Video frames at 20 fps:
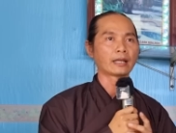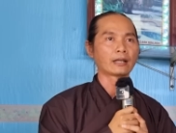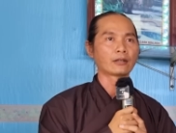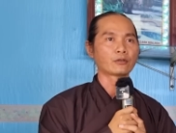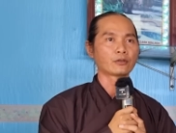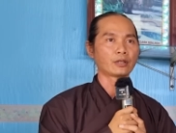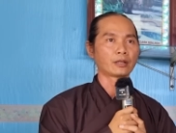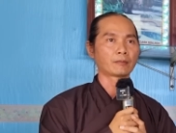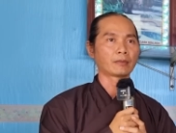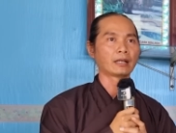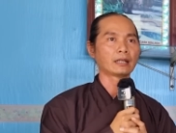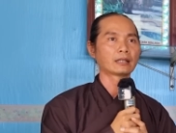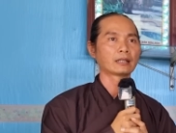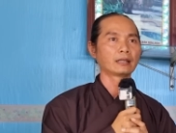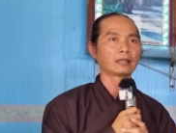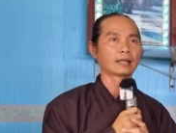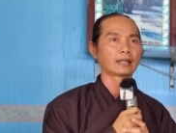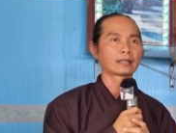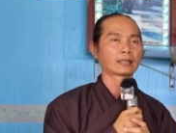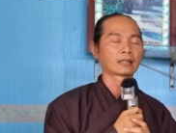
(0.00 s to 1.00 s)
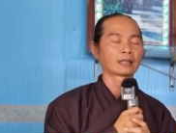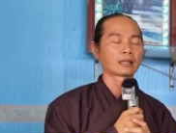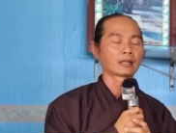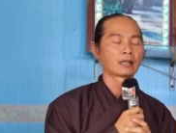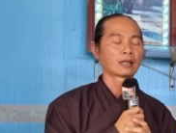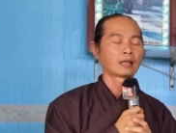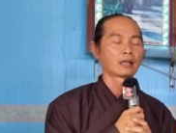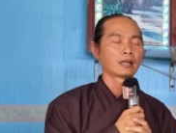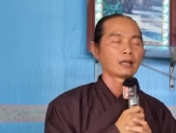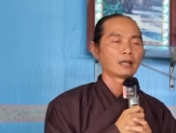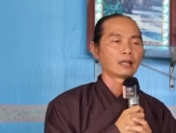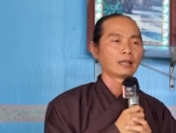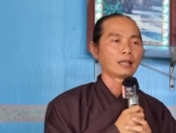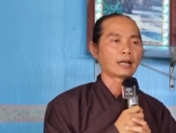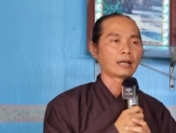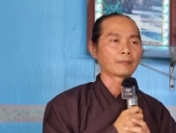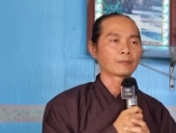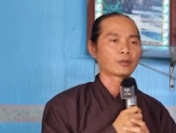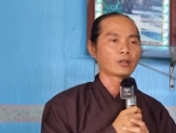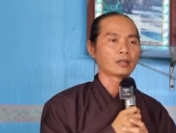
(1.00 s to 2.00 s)
nhau truyền bá kinh lành,
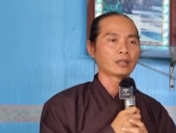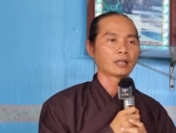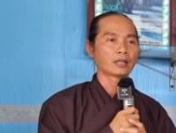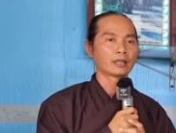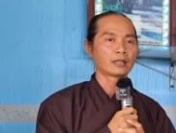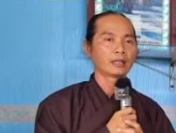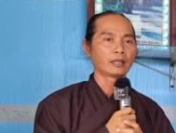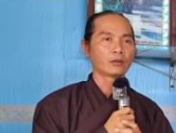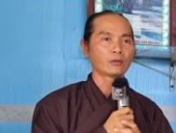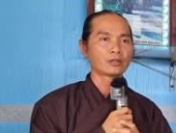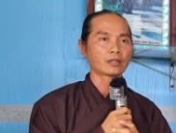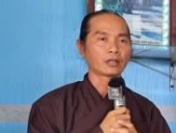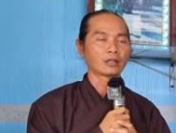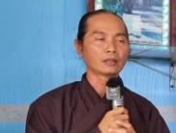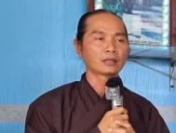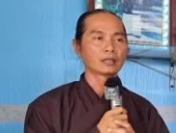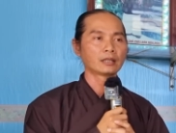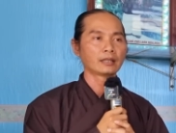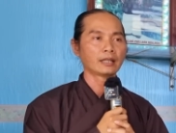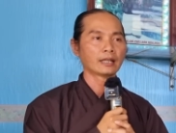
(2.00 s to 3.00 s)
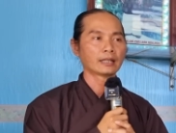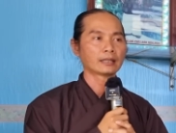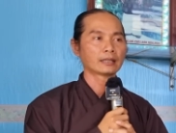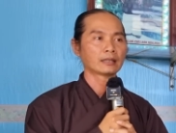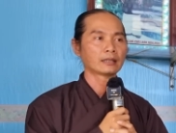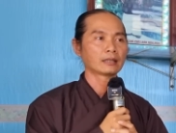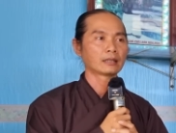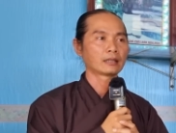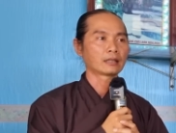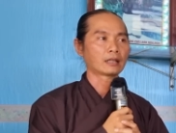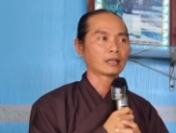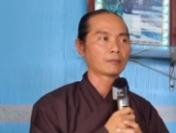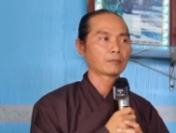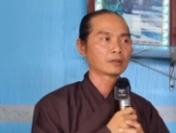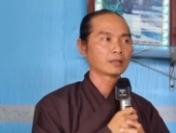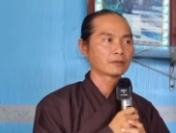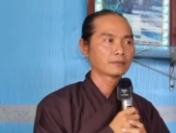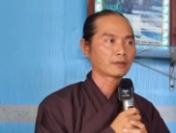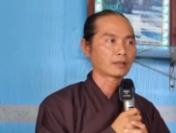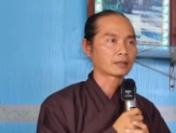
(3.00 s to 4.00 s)
làm cho đời hiểu rõ thinh danh thì công
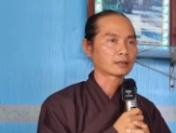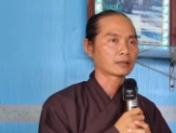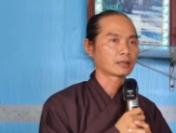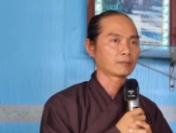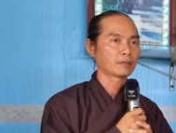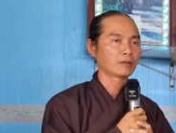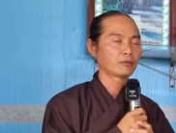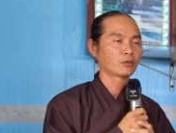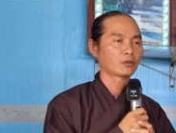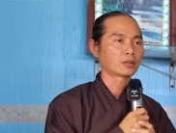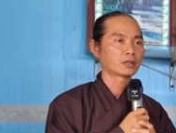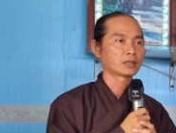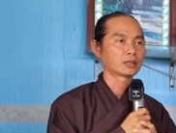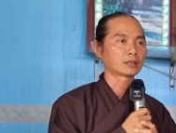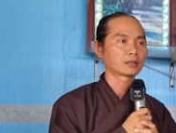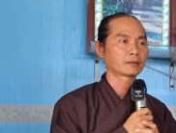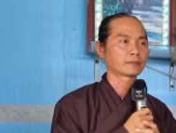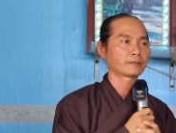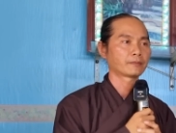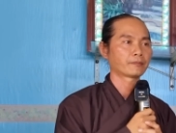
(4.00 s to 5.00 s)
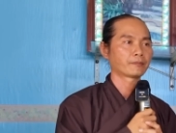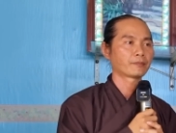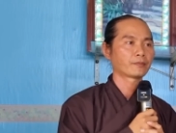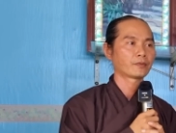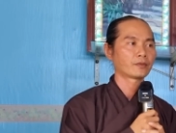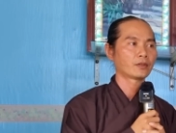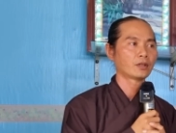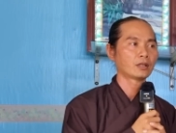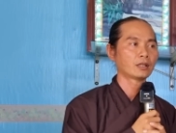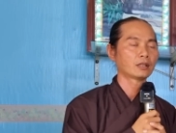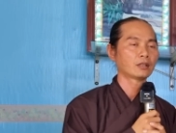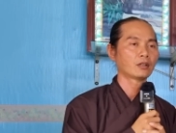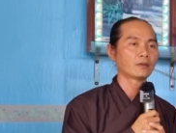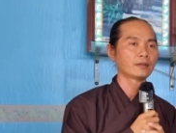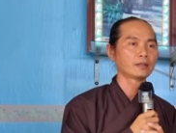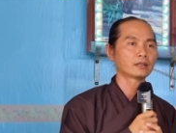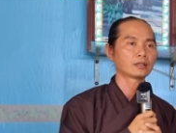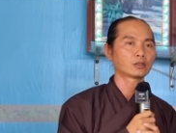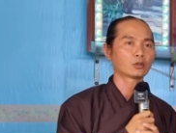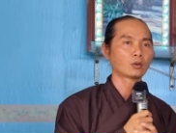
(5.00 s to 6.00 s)
đức Phật từ bi vô lượng. Cho nên đối
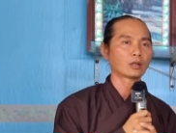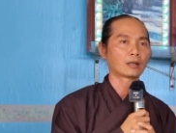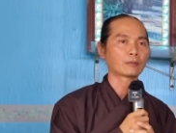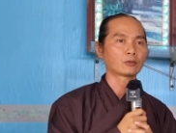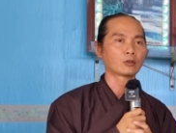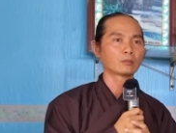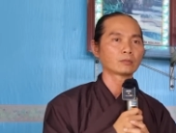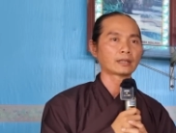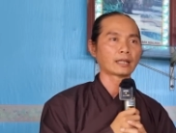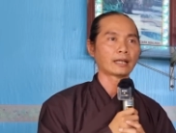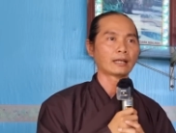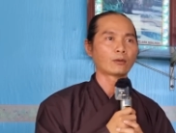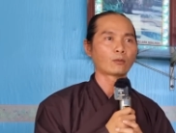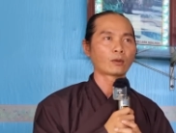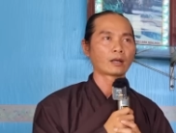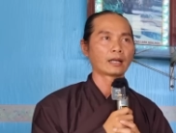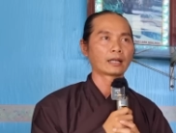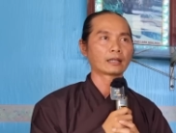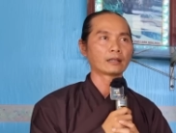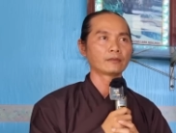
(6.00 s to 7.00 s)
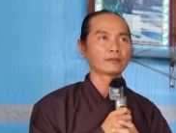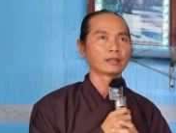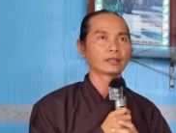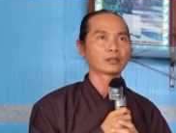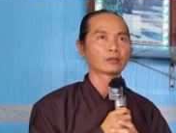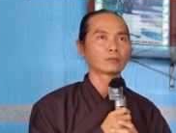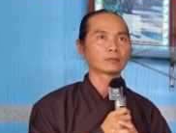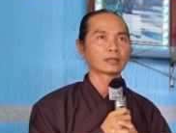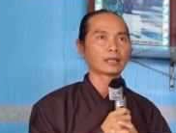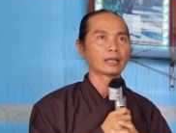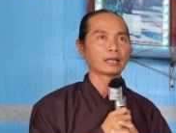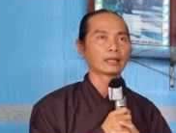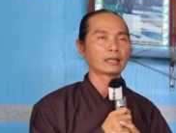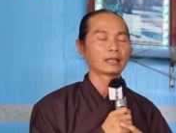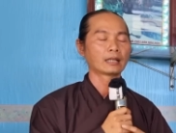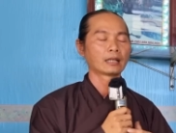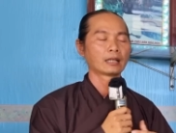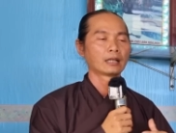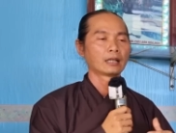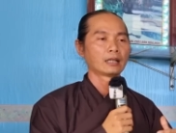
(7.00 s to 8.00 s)
với người tu học chúng ta, ngoài cái việc chúng ta
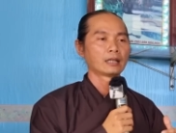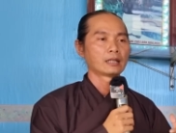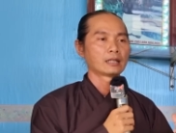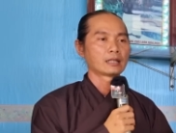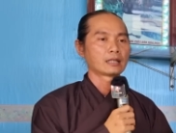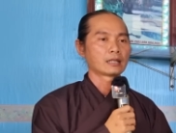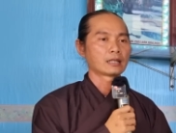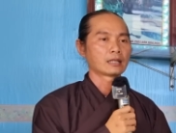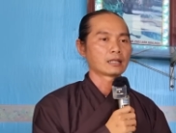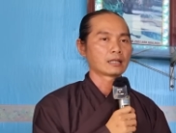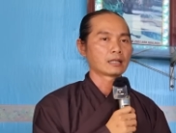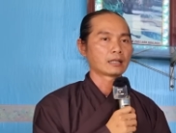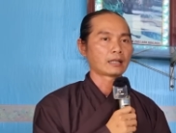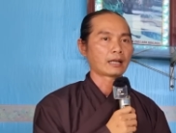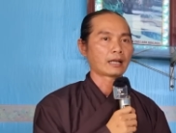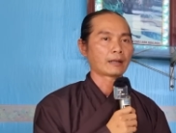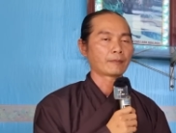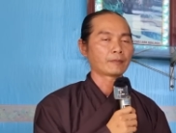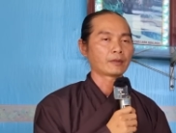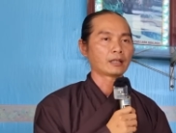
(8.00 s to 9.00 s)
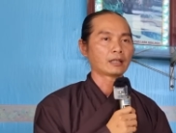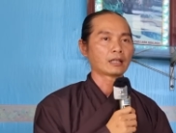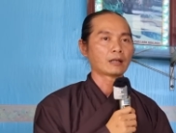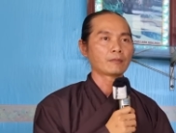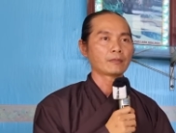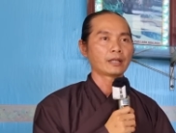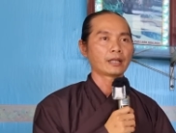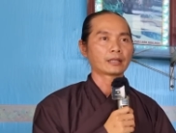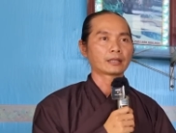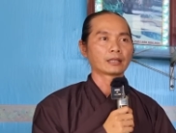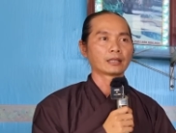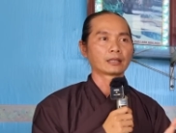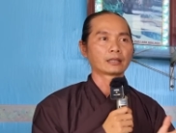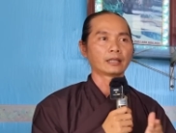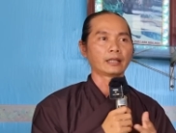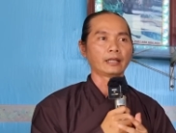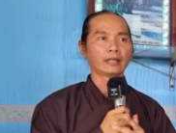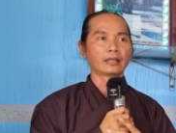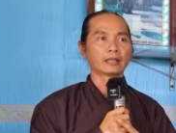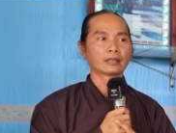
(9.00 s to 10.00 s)
làm những công việc từ
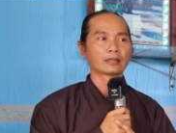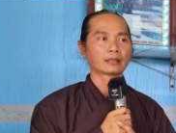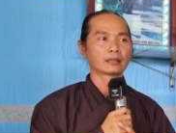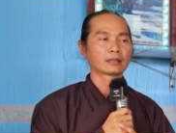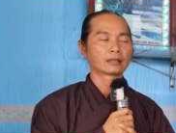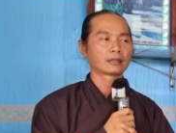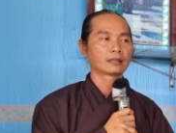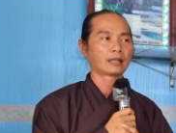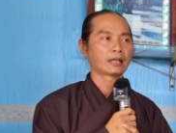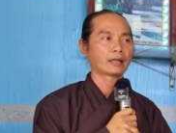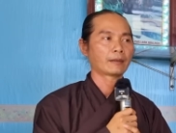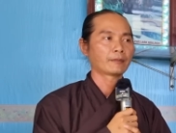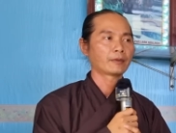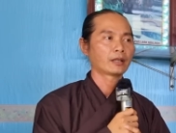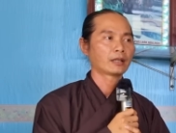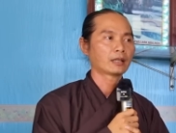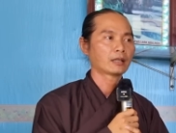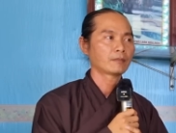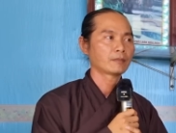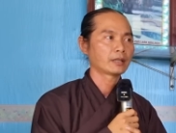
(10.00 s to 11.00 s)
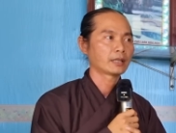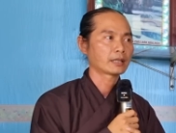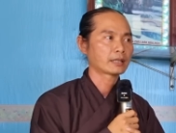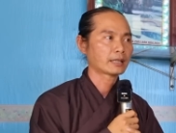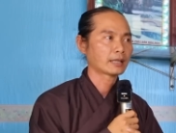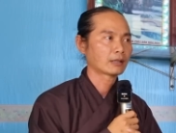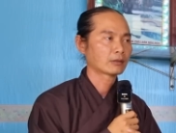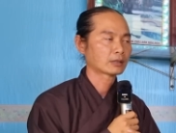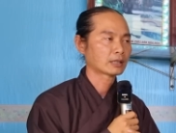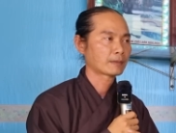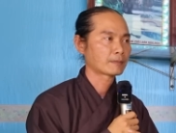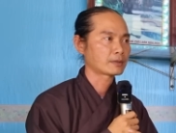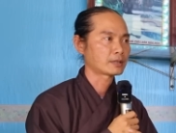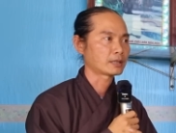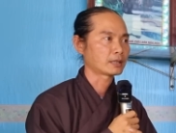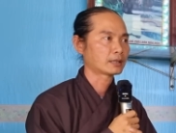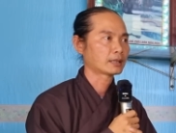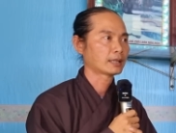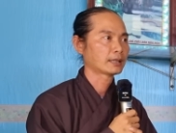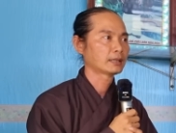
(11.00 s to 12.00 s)
thiện, làm những công việc trao tâm
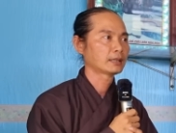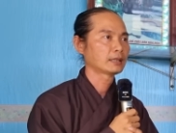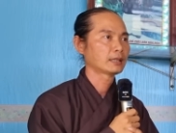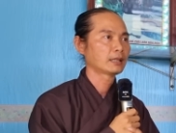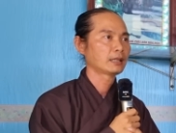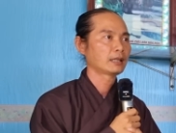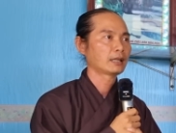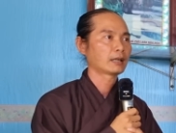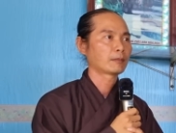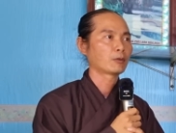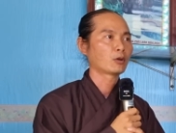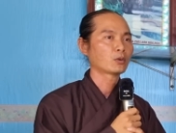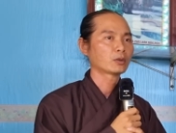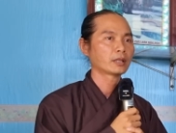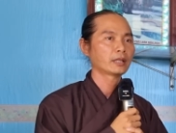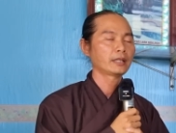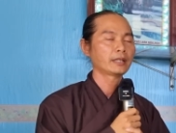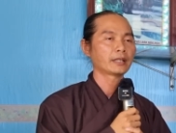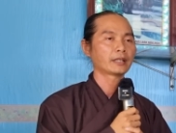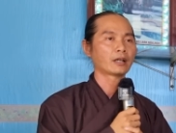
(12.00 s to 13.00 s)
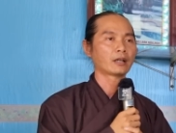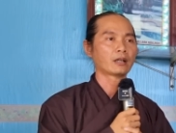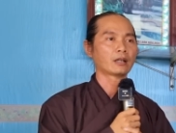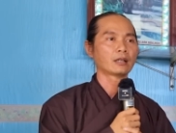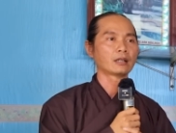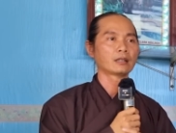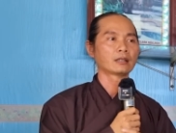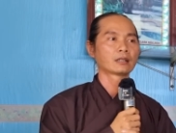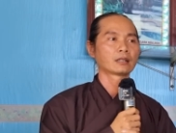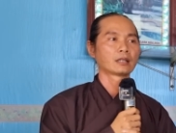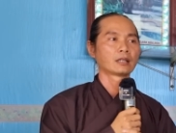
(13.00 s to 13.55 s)
sửa tánh hay là bố thí gì đó,